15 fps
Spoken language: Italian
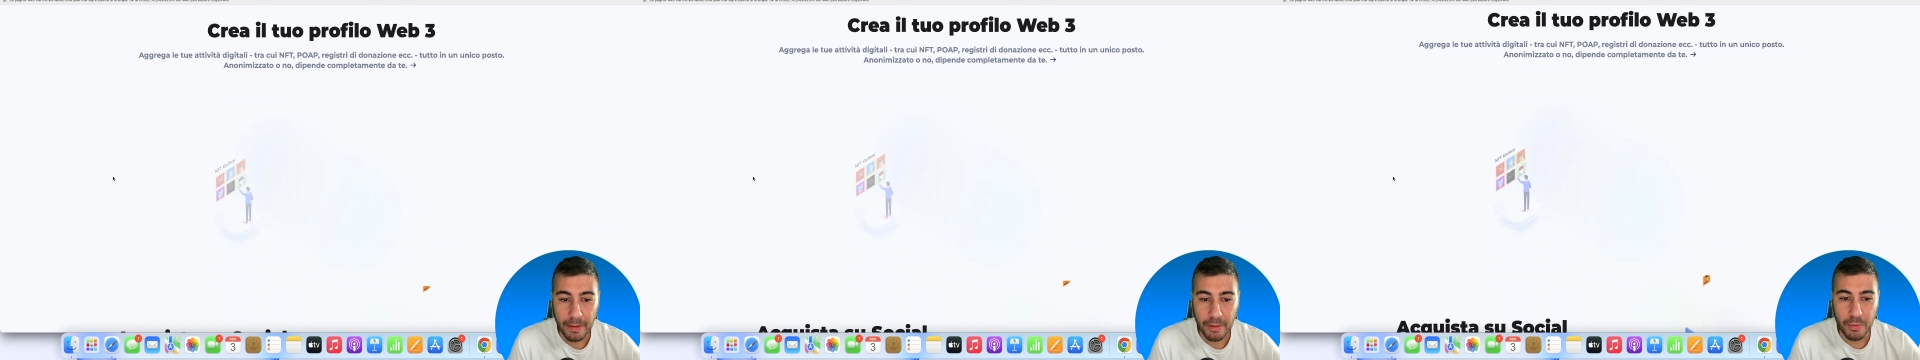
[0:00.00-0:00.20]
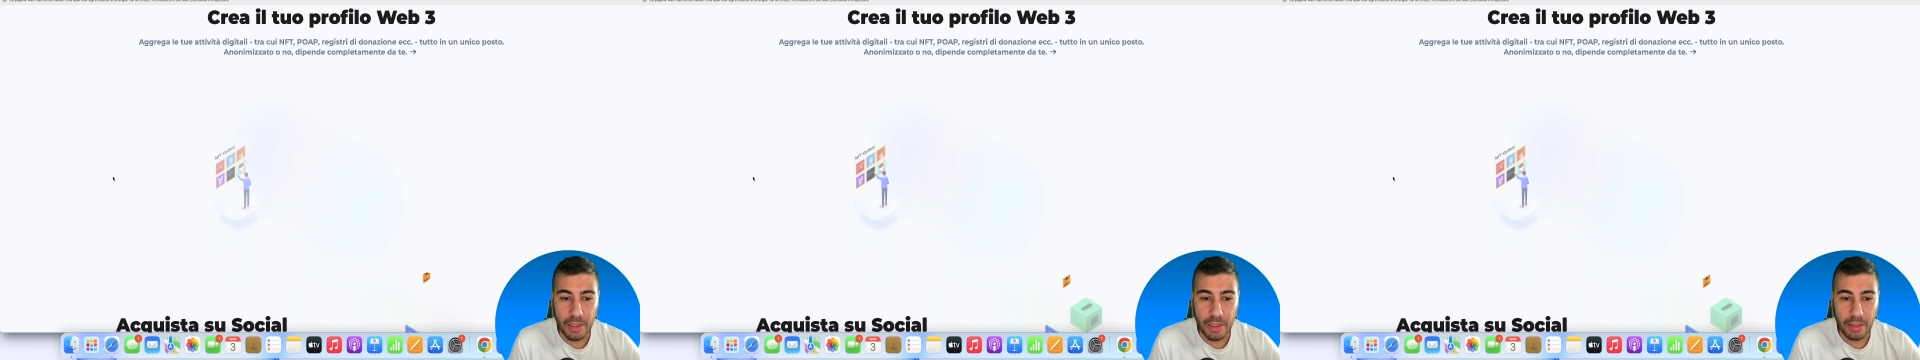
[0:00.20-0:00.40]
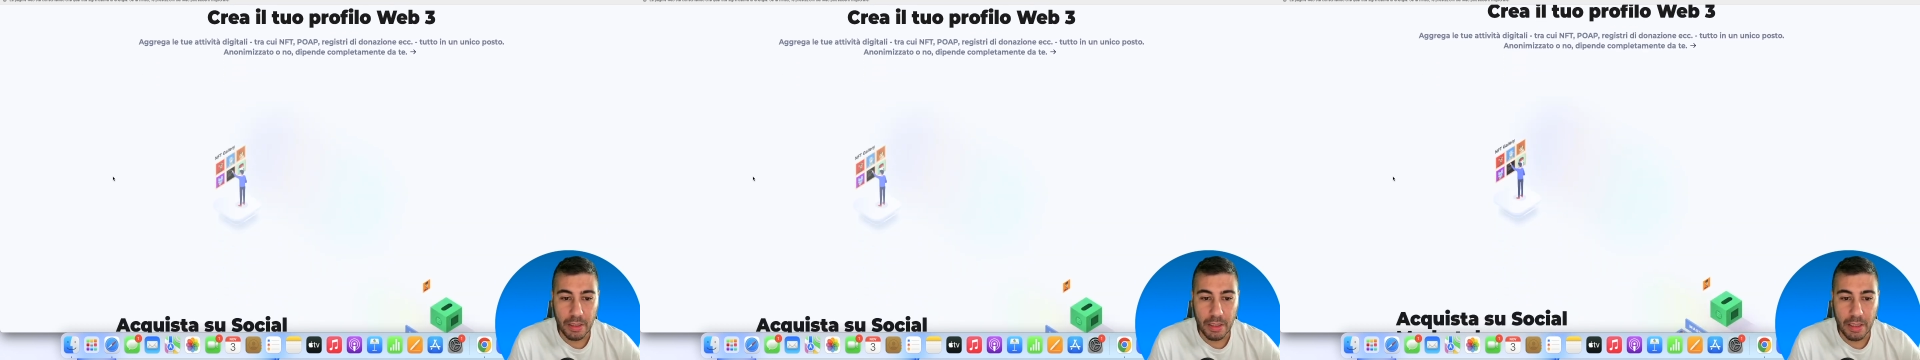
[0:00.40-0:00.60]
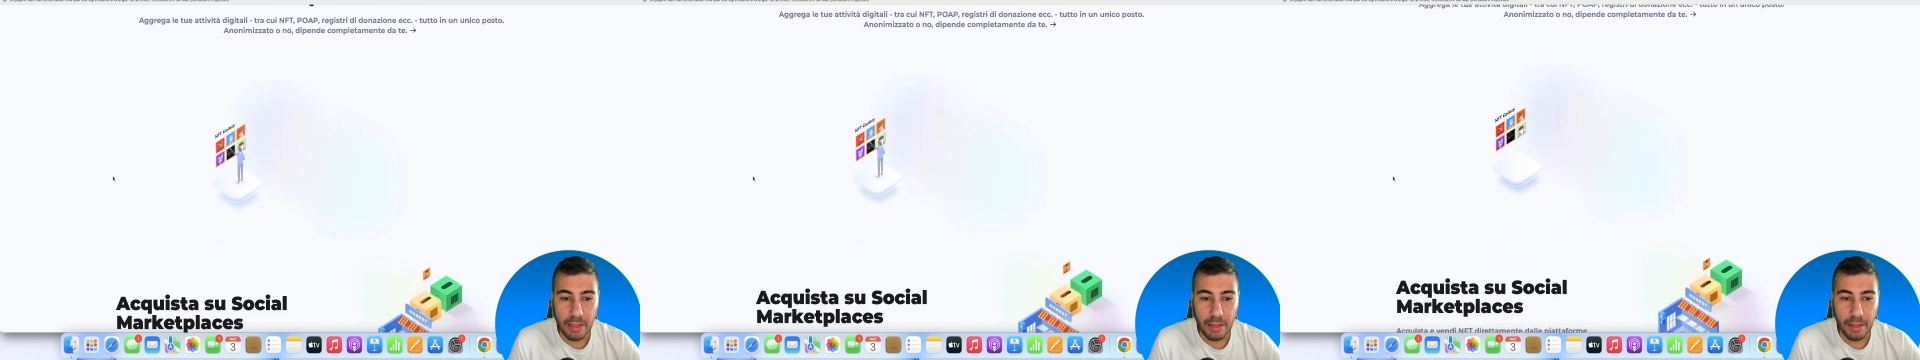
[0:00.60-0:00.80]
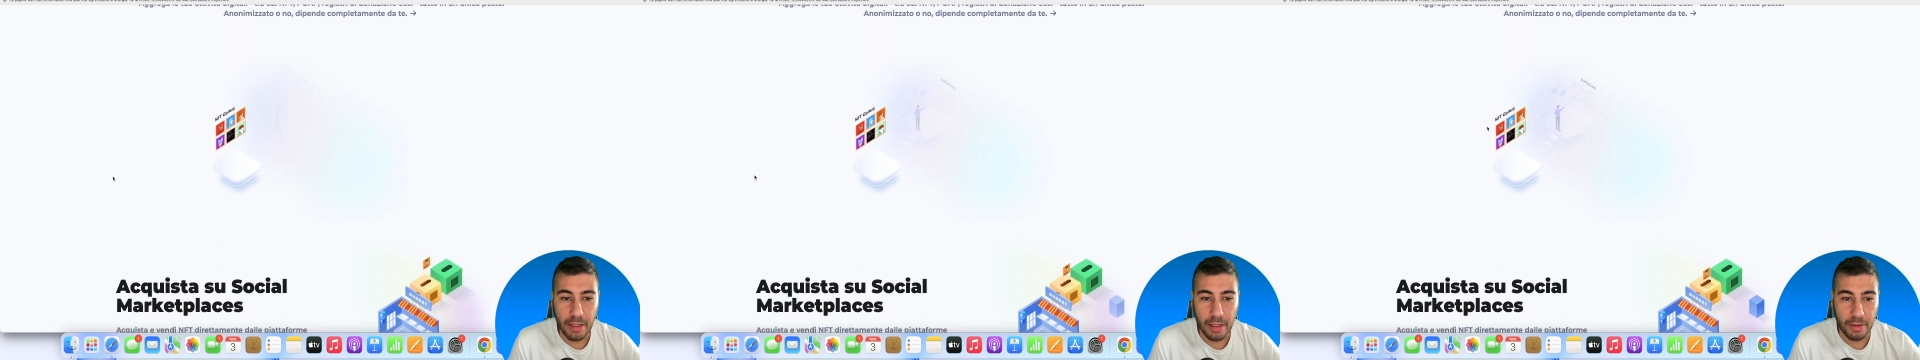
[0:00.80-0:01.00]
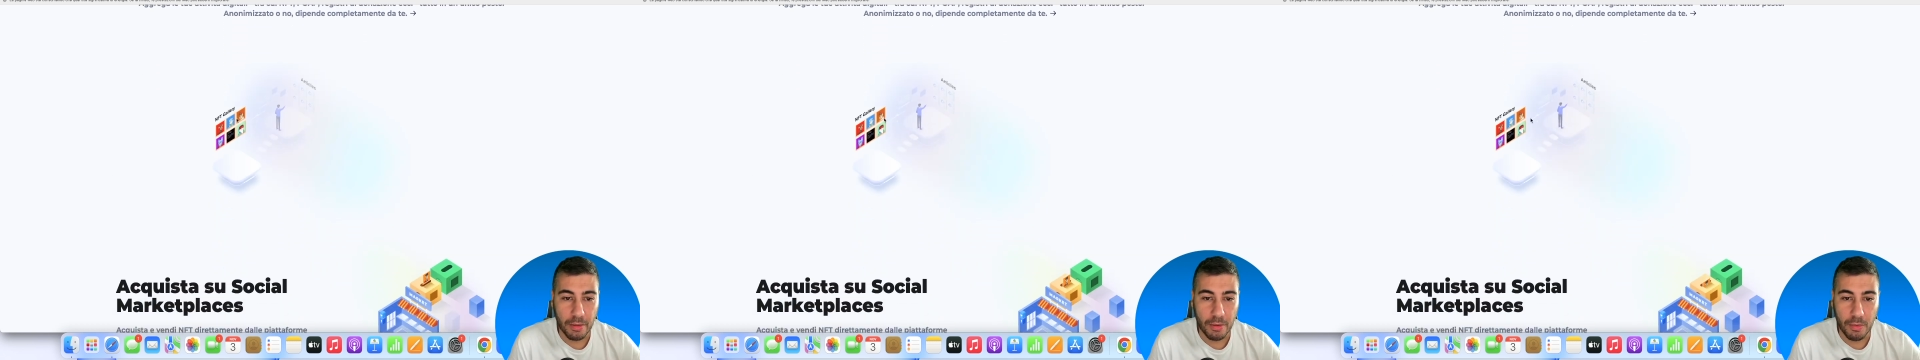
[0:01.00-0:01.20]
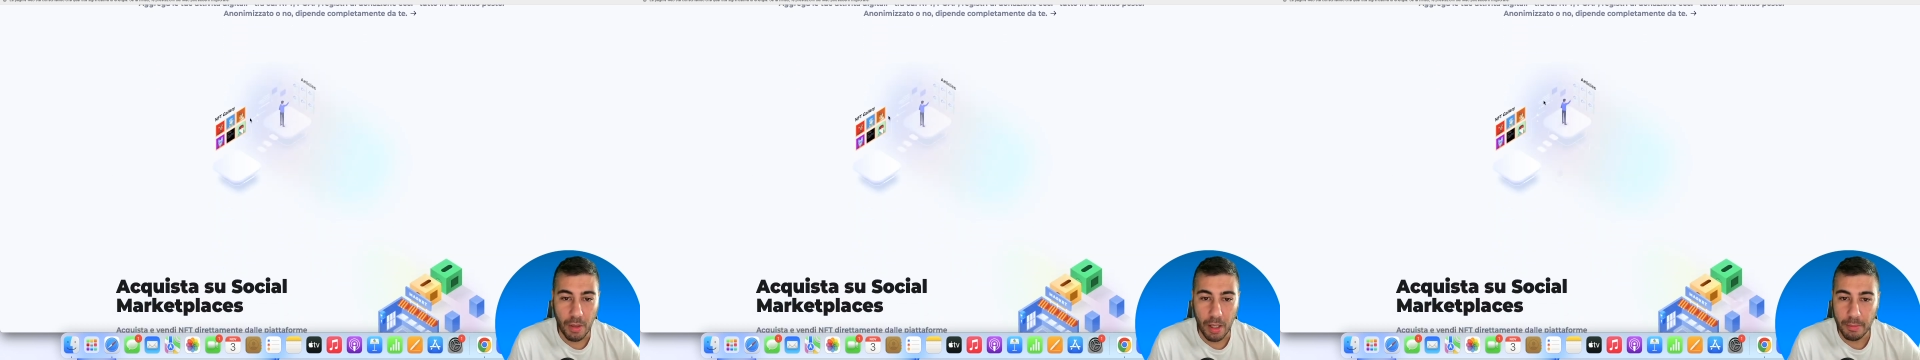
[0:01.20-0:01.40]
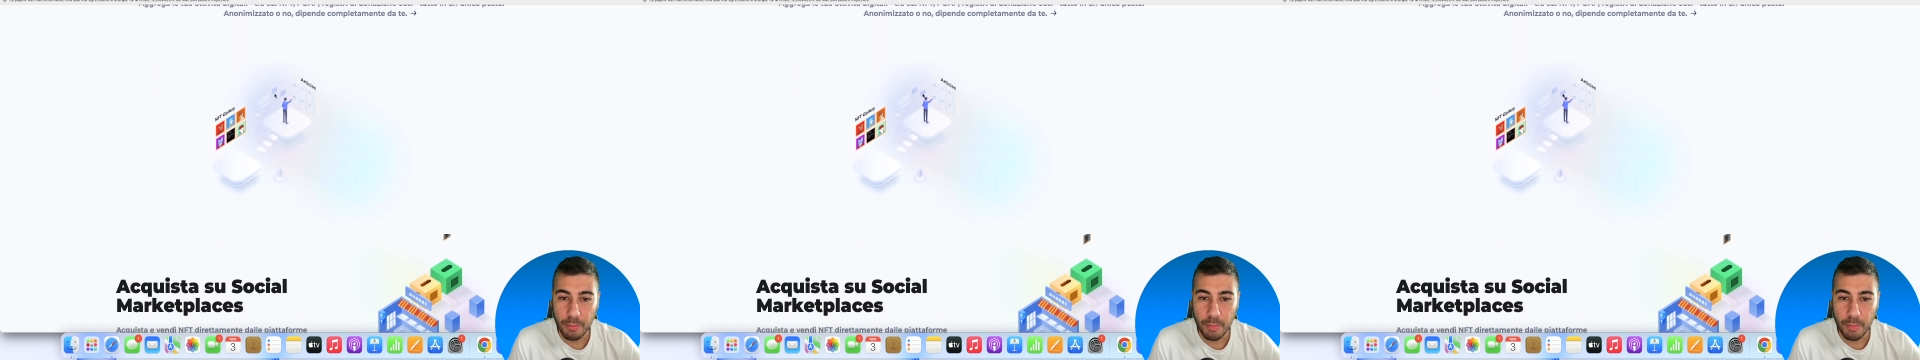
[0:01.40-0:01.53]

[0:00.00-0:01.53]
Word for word: Quindi, ecco qua,